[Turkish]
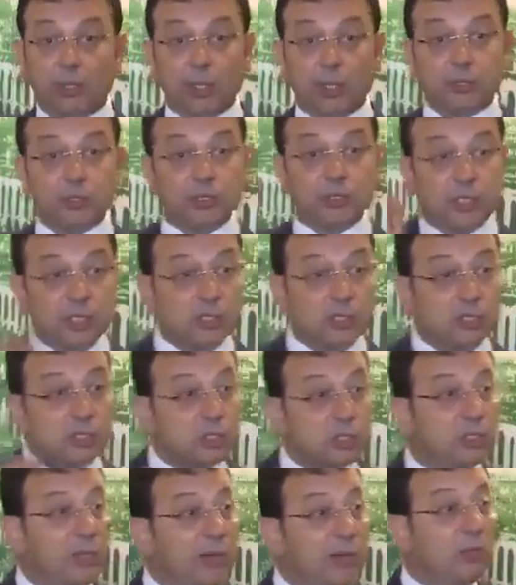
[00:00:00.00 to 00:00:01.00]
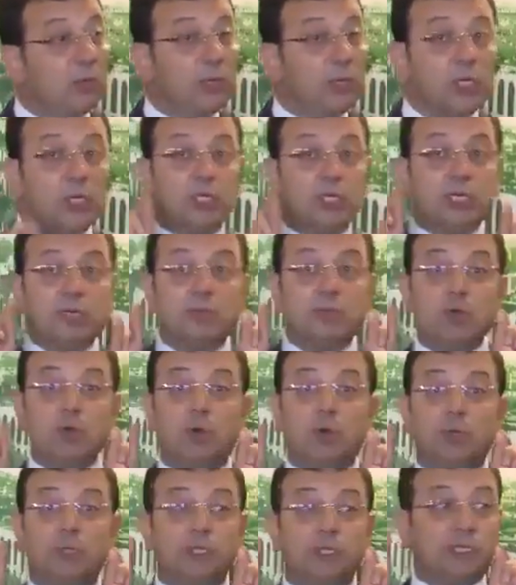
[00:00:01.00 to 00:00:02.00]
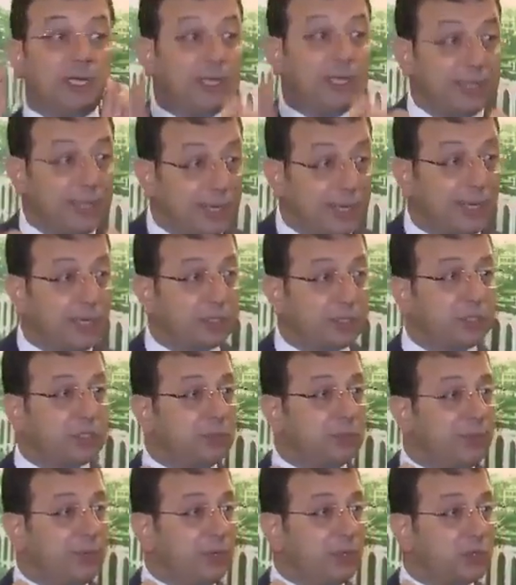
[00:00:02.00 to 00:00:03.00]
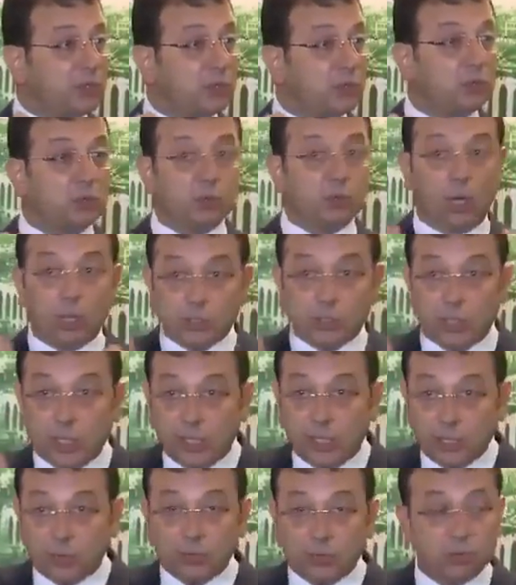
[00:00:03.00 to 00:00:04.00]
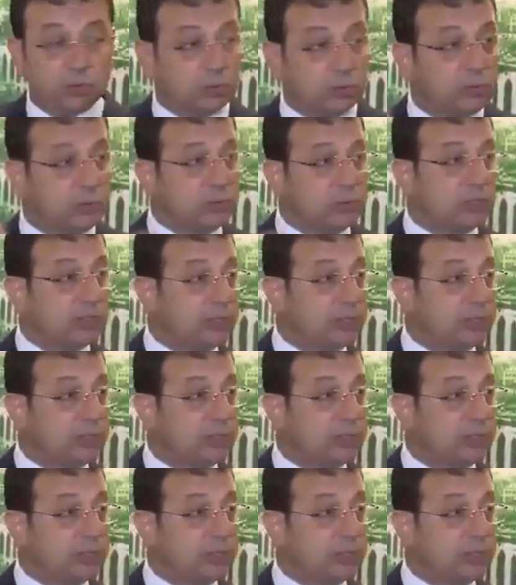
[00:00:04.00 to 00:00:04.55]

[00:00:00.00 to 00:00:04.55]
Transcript: Ya siz İstanbul'a 2 milyon insan yerleştirmek için acele ediyorsunuz.